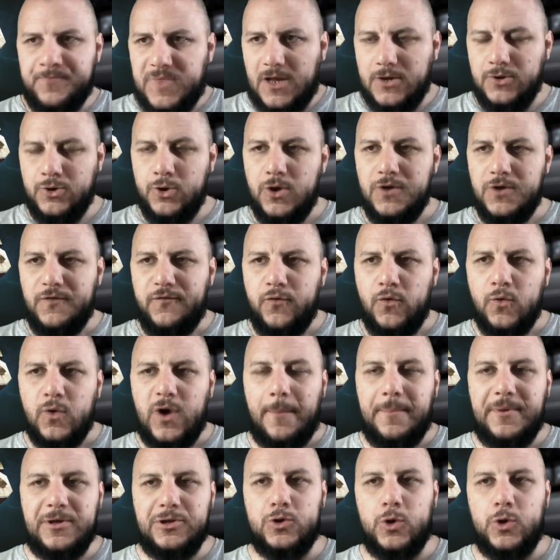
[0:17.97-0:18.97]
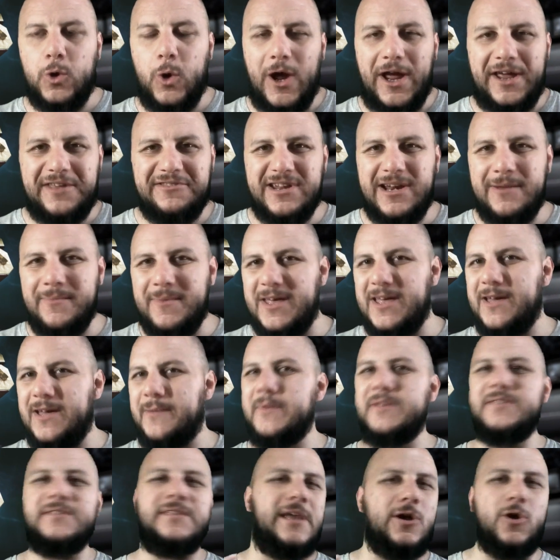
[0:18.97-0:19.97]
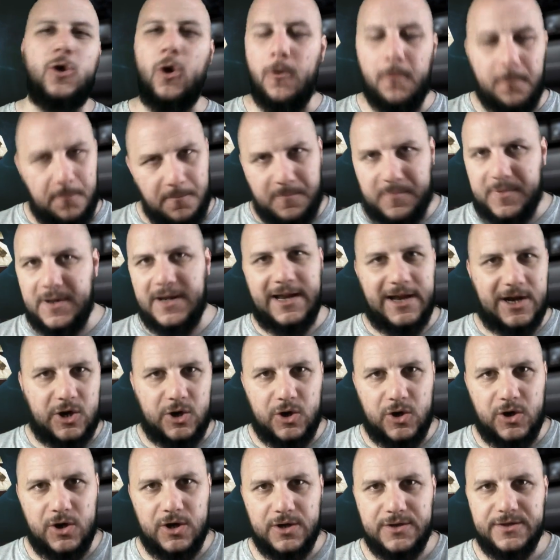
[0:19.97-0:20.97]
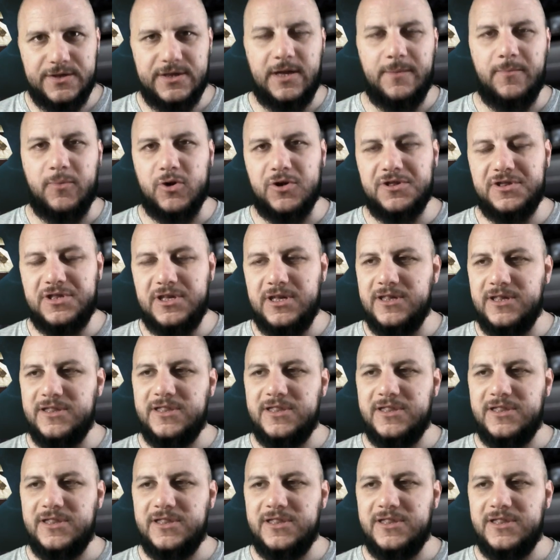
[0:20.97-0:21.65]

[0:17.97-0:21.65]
No fue un capítulo extremadamente complejo de por sí,